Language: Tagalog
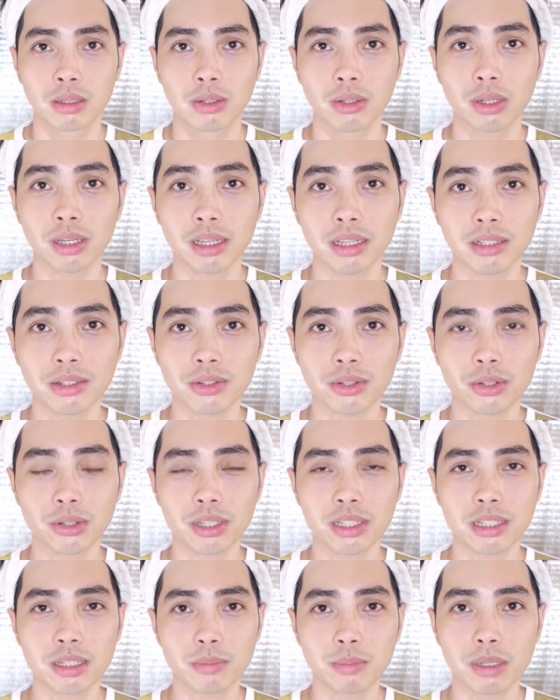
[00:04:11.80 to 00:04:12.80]
Okay, so
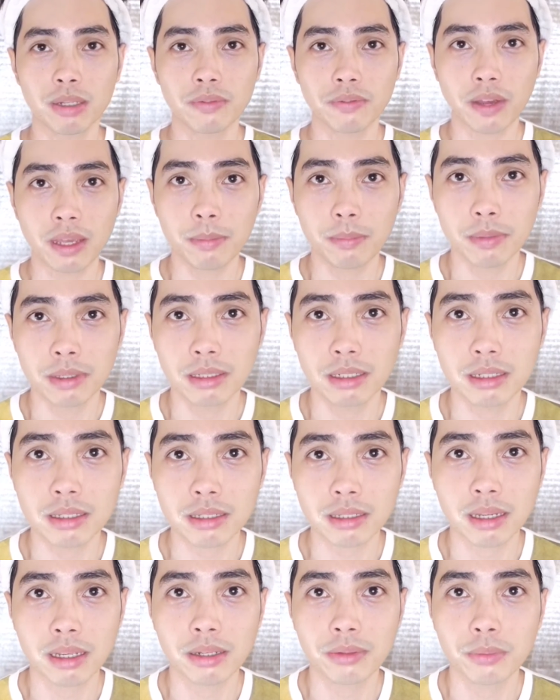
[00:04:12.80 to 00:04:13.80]
it's been 5
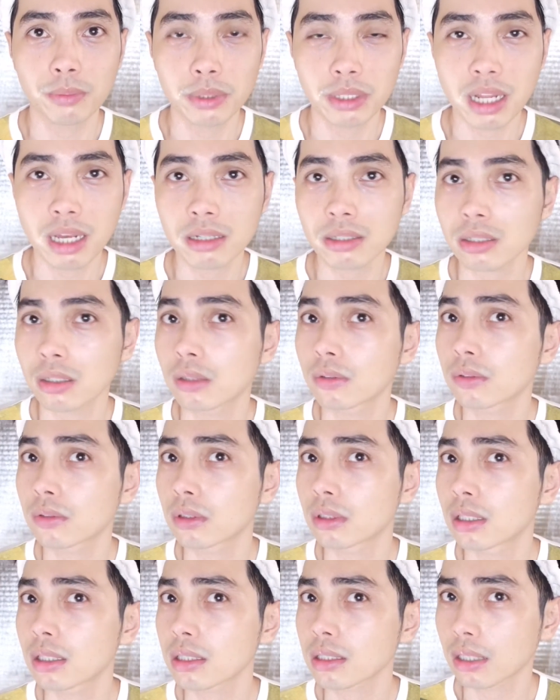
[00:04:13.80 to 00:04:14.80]
minutes and winash off
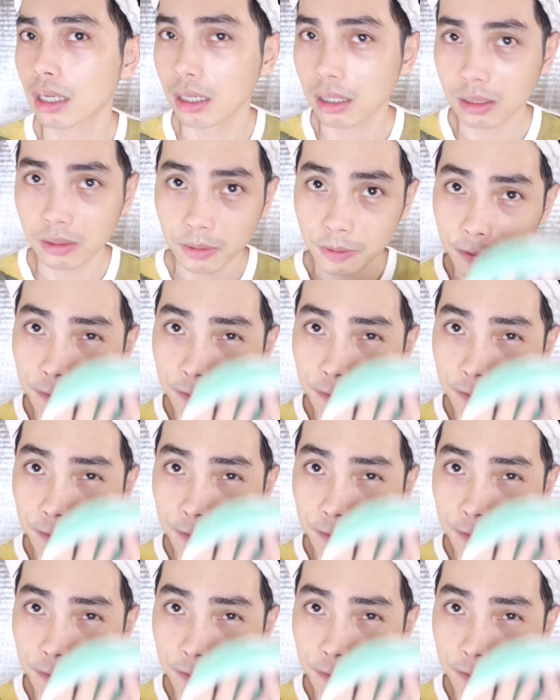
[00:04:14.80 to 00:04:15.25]
ko na siya.